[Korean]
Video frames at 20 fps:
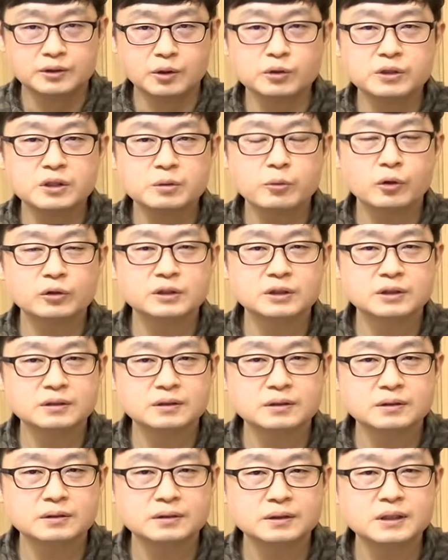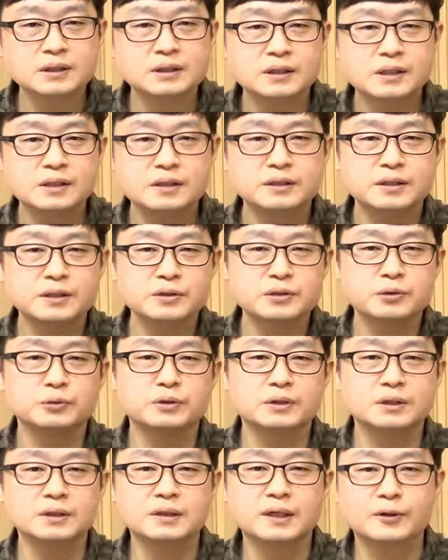정식 명칭은 티씨엘
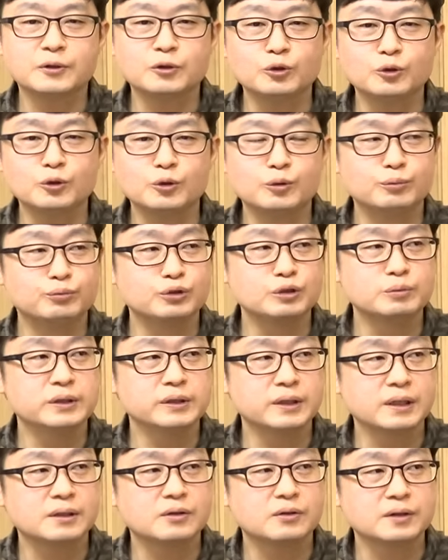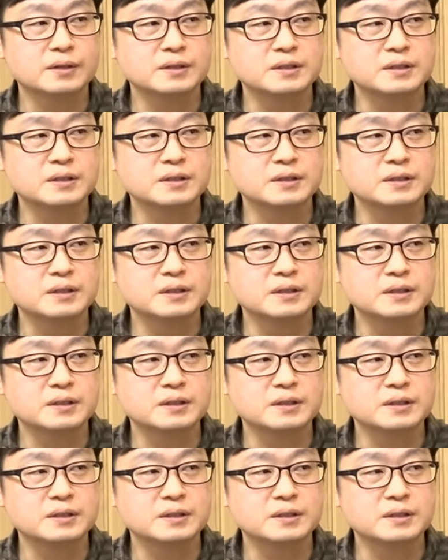씨에스오티라고 부르면 될 것